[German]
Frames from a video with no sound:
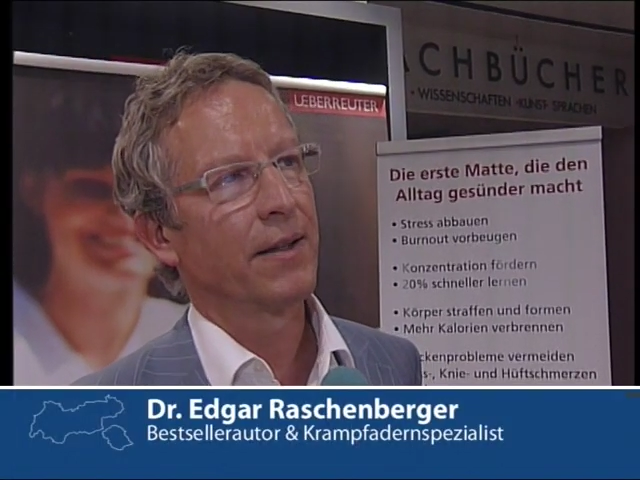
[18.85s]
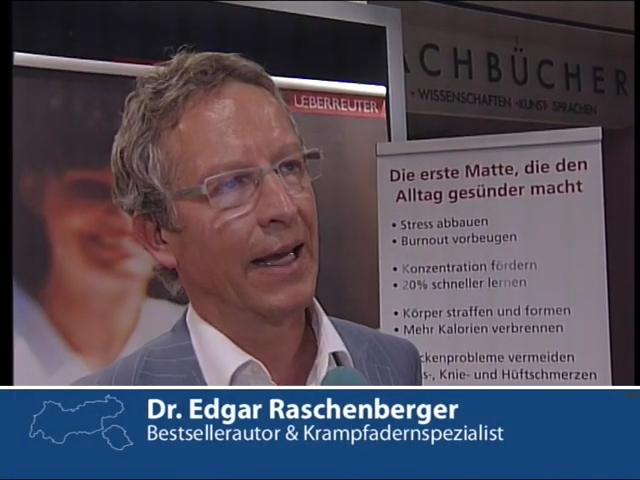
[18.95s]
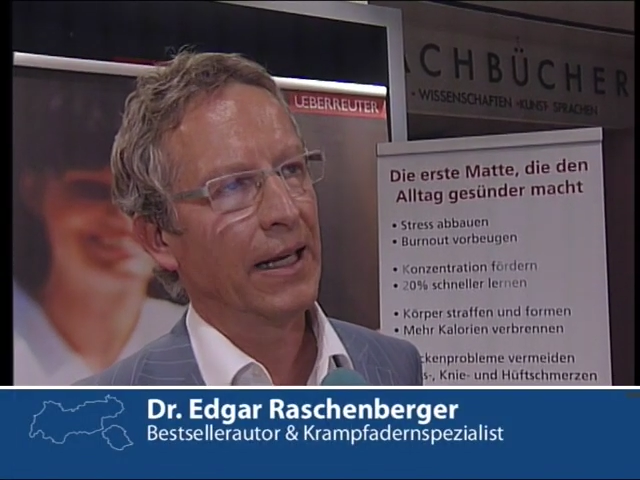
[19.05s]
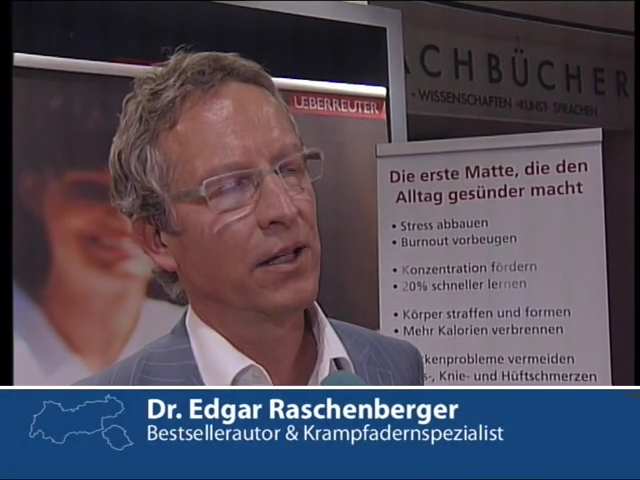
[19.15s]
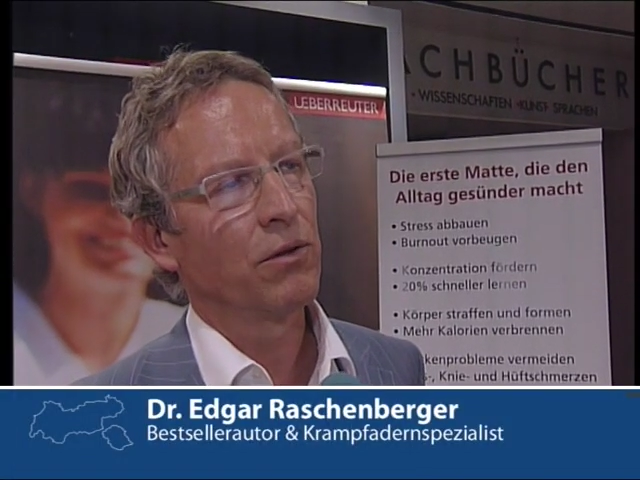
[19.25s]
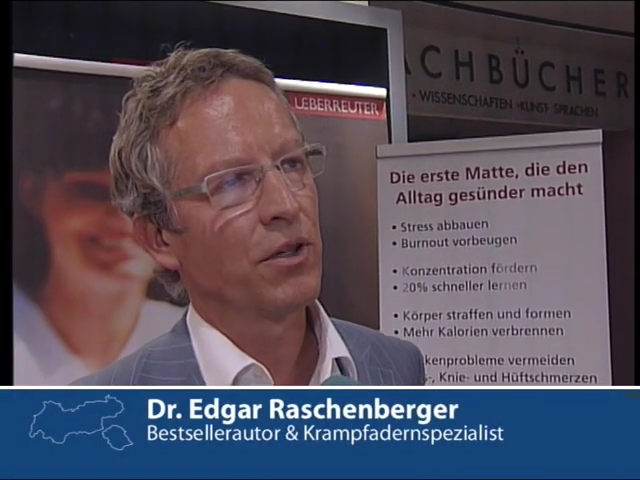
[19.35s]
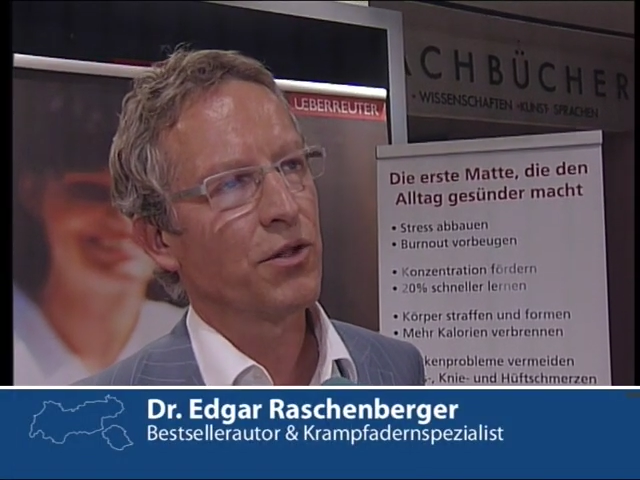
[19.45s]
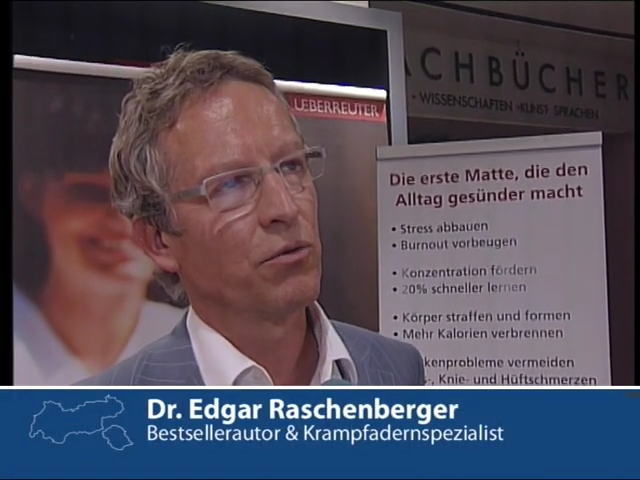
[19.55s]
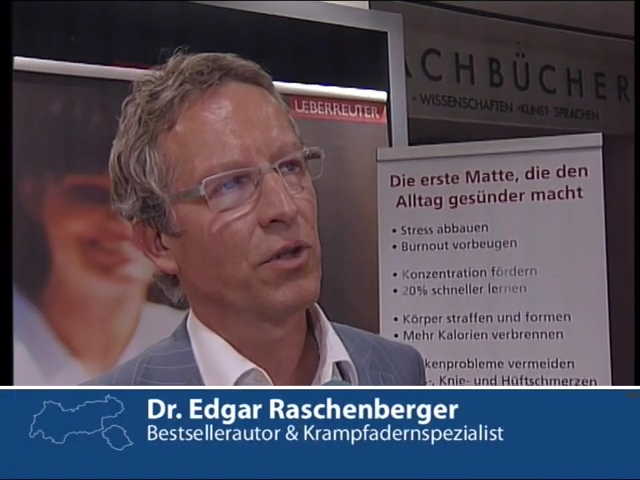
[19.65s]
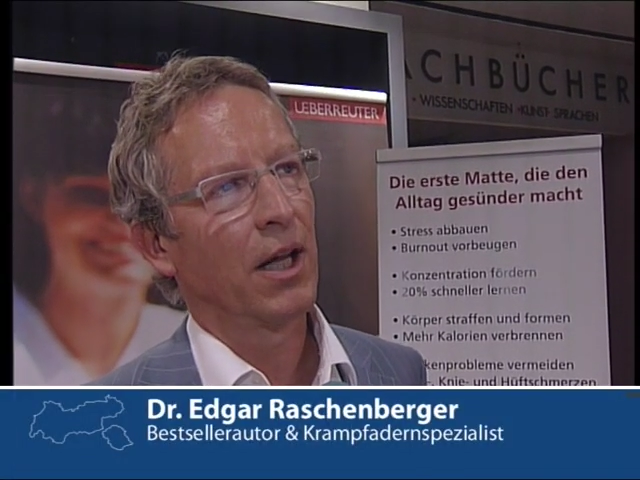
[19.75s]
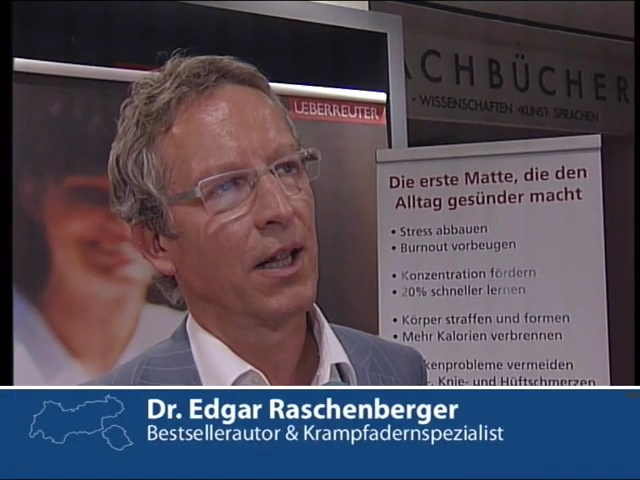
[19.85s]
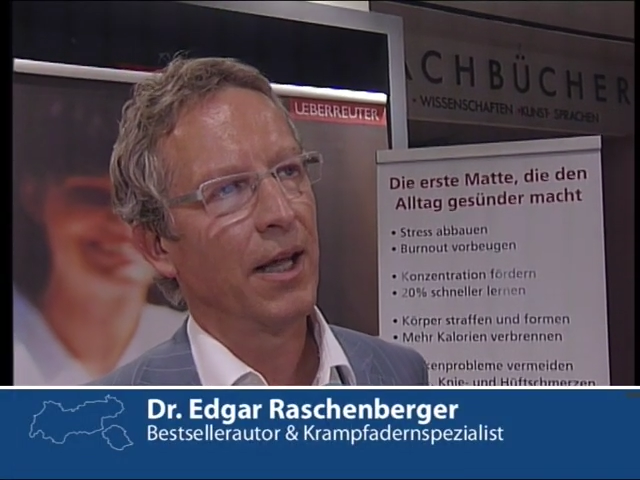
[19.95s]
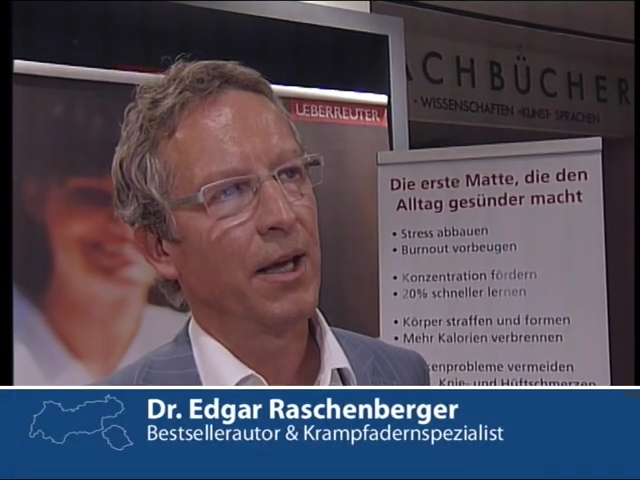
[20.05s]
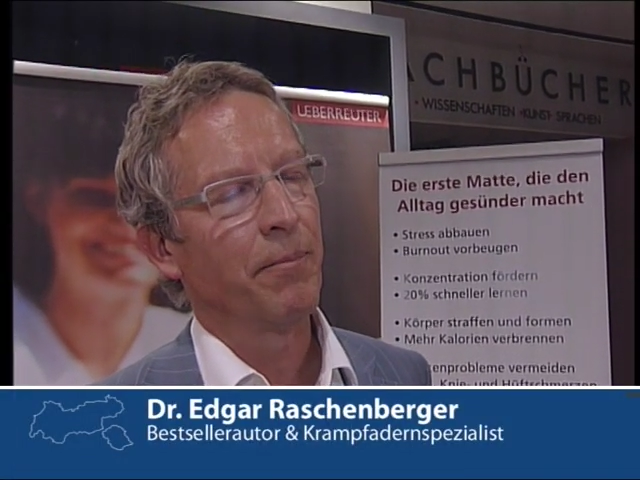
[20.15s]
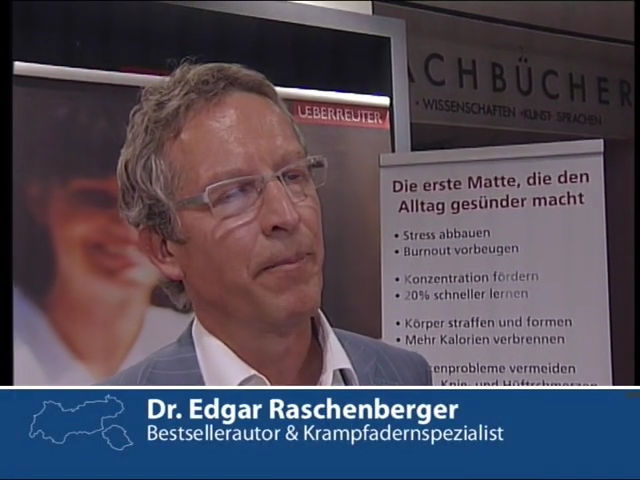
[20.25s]
denken und Gesundheit
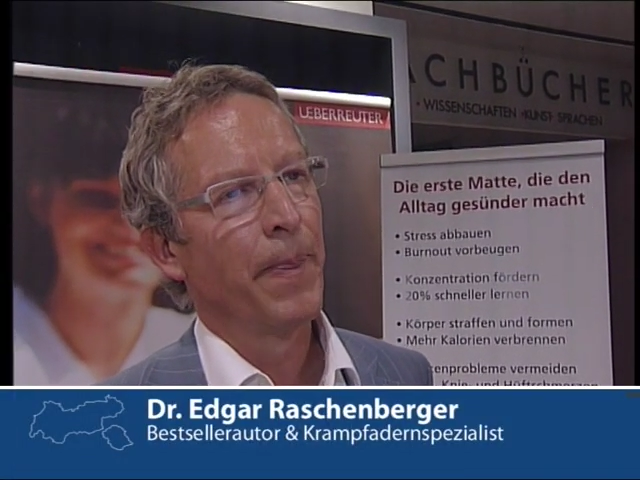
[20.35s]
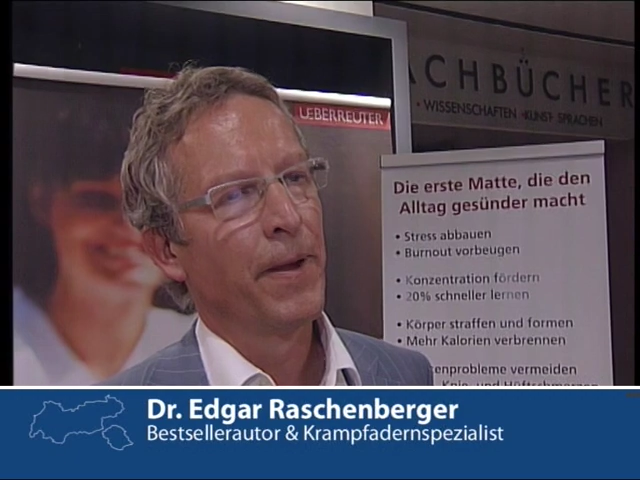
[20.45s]
leben.